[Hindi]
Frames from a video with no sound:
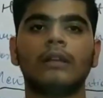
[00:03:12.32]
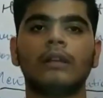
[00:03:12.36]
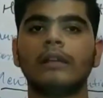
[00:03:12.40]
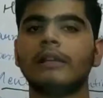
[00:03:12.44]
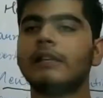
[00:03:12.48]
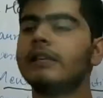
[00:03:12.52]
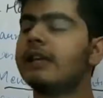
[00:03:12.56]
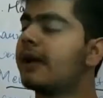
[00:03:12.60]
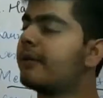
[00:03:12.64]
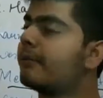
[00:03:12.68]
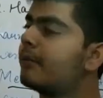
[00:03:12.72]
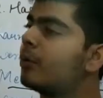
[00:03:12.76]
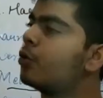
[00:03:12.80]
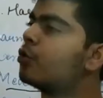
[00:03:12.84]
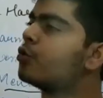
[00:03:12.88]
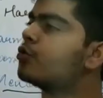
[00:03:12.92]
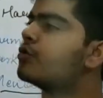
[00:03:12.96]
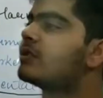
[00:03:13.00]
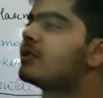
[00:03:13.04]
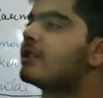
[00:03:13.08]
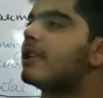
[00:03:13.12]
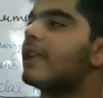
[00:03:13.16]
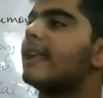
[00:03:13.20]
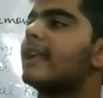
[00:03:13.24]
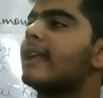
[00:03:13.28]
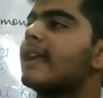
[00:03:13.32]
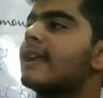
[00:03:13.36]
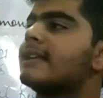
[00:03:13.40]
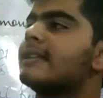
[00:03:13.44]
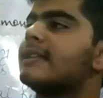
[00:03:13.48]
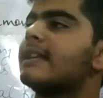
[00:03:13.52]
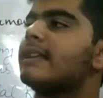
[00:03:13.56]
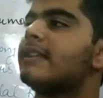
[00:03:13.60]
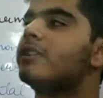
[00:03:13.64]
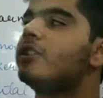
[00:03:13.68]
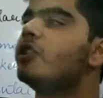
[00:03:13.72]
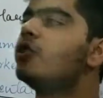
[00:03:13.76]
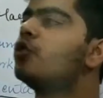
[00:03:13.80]
या मैं उससे
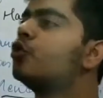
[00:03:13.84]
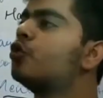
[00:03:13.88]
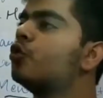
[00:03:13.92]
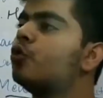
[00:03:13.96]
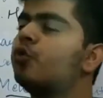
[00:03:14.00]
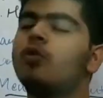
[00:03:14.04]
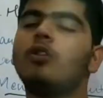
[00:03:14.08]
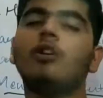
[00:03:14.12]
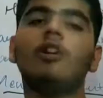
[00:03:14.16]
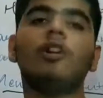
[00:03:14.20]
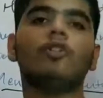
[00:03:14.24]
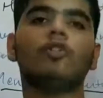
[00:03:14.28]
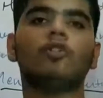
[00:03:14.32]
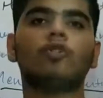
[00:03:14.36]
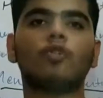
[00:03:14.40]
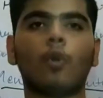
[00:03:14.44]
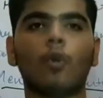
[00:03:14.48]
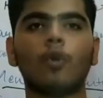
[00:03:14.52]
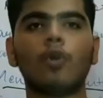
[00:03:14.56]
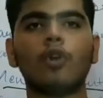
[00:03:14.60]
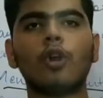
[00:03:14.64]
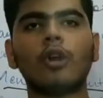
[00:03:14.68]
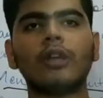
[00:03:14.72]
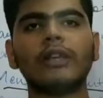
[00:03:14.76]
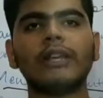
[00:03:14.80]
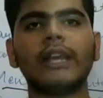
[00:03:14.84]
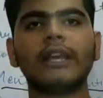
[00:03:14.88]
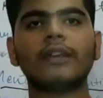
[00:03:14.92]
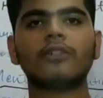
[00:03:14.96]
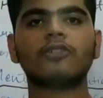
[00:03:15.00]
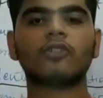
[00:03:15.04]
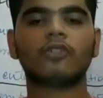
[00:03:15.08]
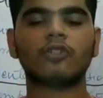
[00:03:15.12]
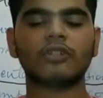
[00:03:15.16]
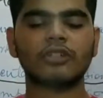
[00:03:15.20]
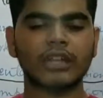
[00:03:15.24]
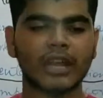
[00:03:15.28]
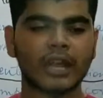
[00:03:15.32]
कैसे जीतूं दोनों ये
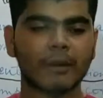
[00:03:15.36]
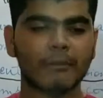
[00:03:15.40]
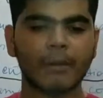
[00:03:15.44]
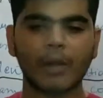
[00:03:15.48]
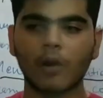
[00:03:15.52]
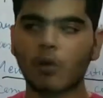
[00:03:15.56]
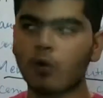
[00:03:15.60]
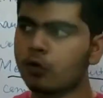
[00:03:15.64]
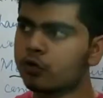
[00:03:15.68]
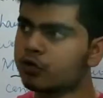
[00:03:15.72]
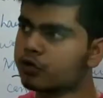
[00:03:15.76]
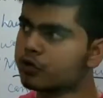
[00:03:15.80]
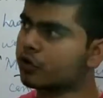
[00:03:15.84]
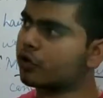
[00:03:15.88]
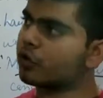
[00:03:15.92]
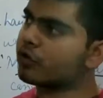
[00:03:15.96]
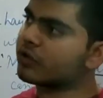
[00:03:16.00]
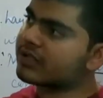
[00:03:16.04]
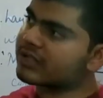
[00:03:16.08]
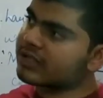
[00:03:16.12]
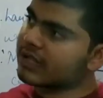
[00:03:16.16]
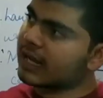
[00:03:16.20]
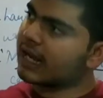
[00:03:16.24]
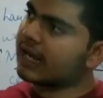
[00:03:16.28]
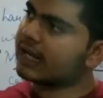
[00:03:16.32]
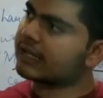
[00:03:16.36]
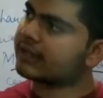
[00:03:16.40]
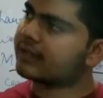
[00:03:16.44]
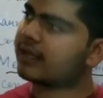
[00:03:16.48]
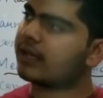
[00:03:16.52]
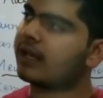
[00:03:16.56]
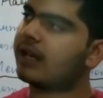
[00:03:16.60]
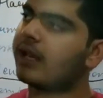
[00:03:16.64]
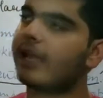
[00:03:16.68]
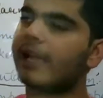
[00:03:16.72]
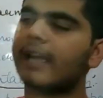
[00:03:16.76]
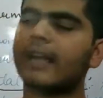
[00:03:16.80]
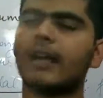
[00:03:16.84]
सोचे कि मैं उसको साथ
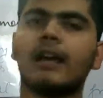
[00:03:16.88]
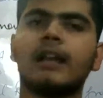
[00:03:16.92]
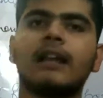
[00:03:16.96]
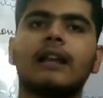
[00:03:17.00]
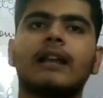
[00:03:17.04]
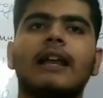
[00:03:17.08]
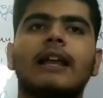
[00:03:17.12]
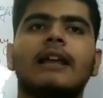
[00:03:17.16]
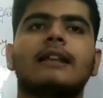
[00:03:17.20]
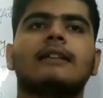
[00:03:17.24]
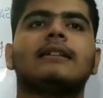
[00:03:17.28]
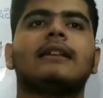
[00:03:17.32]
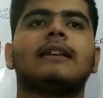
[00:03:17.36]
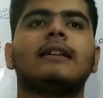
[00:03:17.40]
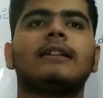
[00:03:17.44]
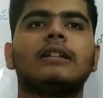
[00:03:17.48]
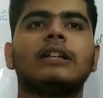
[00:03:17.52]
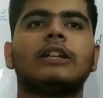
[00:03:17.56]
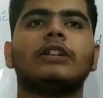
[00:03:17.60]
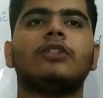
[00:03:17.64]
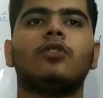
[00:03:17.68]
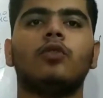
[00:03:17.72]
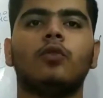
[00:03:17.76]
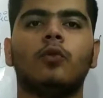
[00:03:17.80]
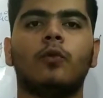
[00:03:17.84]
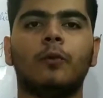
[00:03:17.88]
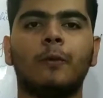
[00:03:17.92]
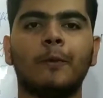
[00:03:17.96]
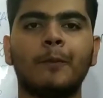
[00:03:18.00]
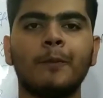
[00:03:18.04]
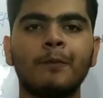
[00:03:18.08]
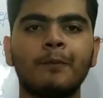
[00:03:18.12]
लेकर कैसे जीतूं